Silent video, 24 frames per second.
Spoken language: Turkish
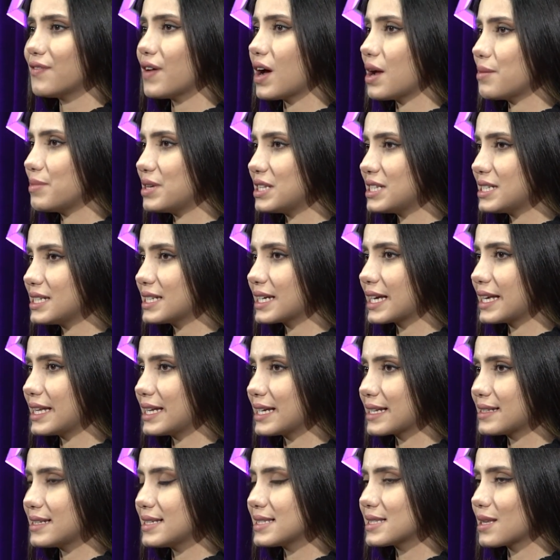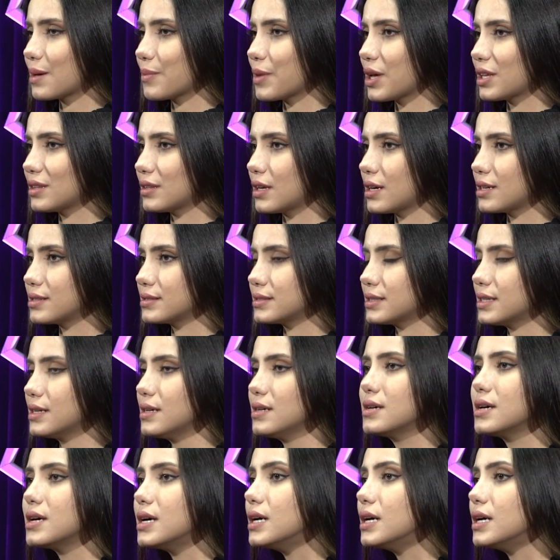vermeleri gerektiği zamanlarda